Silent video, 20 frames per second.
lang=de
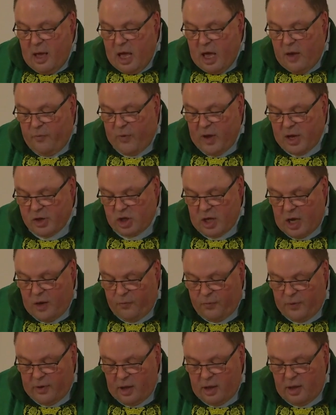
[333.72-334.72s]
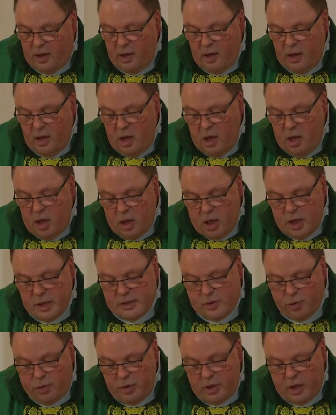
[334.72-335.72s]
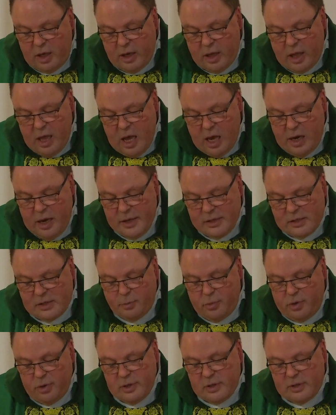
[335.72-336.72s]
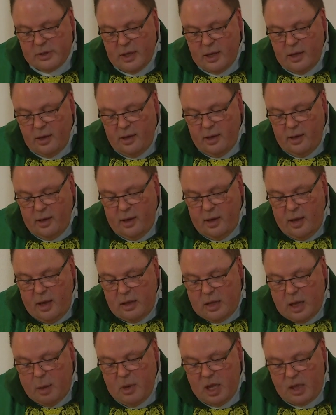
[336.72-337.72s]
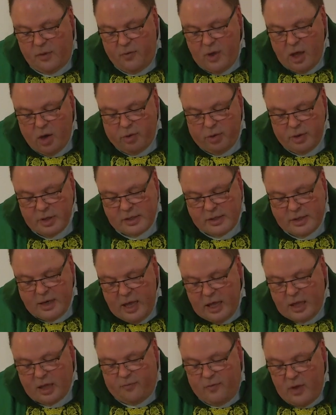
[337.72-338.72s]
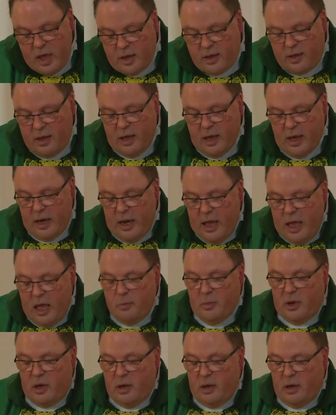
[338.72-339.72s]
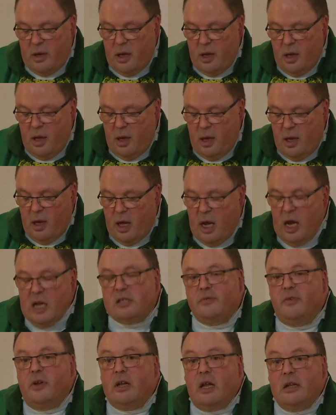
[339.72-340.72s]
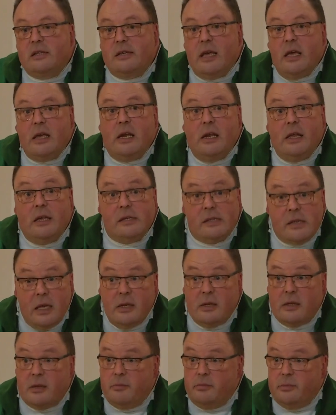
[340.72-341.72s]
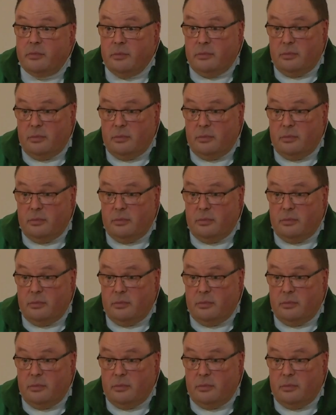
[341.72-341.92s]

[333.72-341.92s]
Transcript: Er verschaffe gesunden Realismus, damit wir uns nicht wichtiger nehmen, als wir tatsächlich sind.